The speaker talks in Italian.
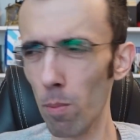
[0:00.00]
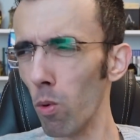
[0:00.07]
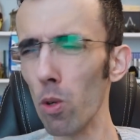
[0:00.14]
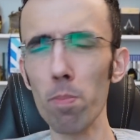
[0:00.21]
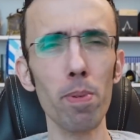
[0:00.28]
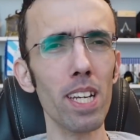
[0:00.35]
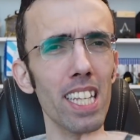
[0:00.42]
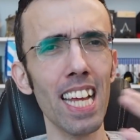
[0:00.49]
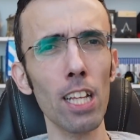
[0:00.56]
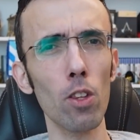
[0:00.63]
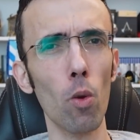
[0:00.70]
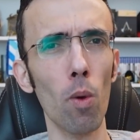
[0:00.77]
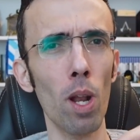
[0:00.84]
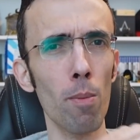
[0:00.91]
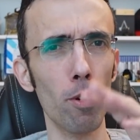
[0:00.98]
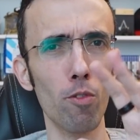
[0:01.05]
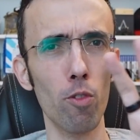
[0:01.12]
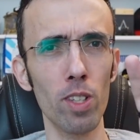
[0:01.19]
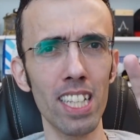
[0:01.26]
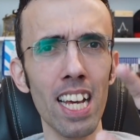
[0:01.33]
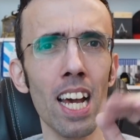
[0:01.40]
pur perdendo quella
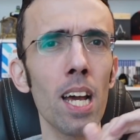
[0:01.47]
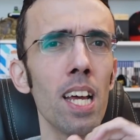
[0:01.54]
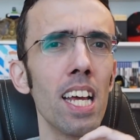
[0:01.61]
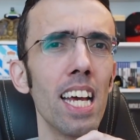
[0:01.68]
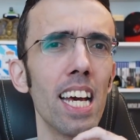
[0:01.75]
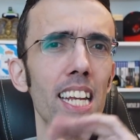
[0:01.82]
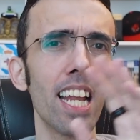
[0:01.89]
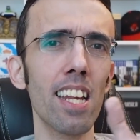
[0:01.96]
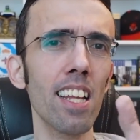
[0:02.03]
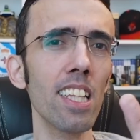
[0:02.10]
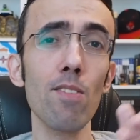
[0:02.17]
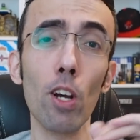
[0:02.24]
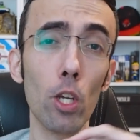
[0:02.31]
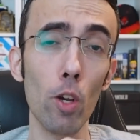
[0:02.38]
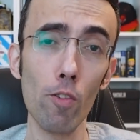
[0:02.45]
profondità narrativa che